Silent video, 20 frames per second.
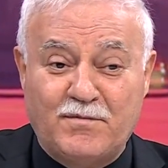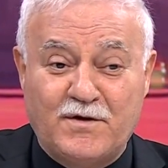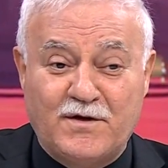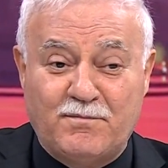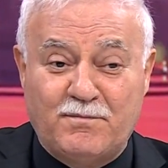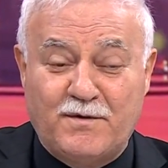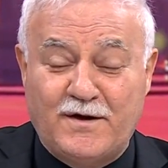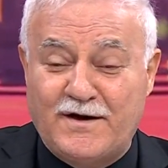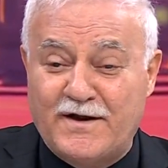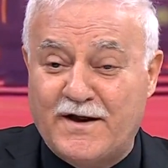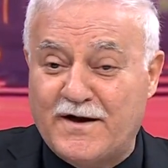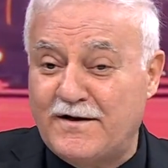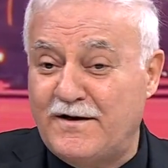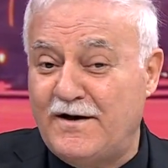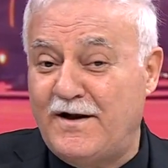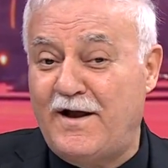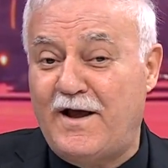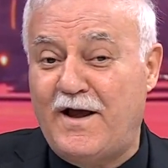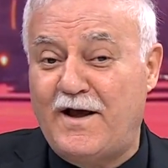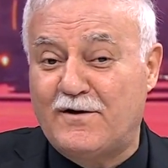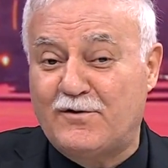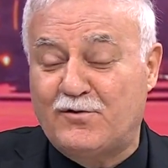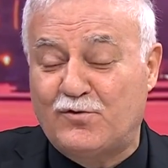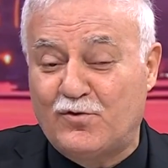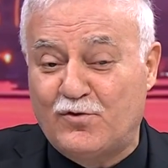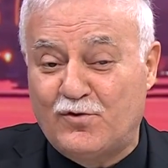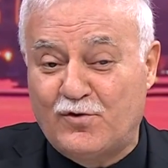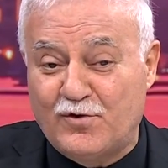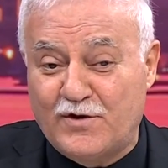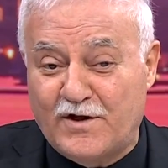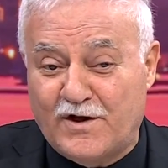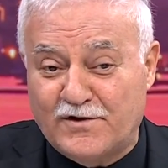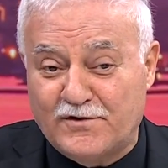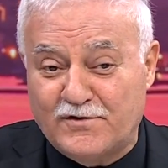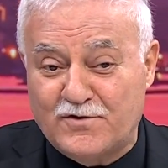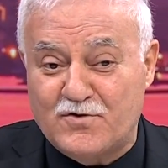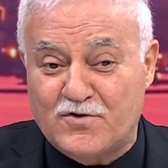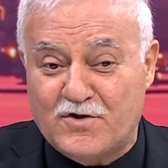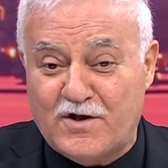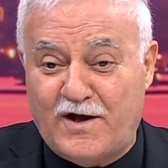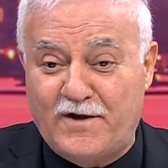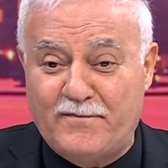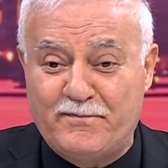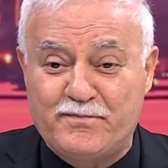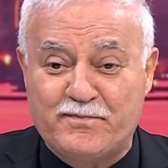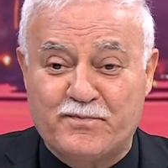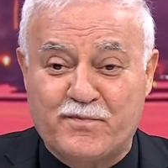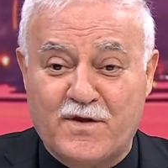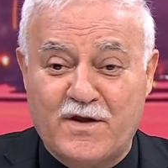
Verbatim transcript: Birbirlerini her türlü yanlıştan,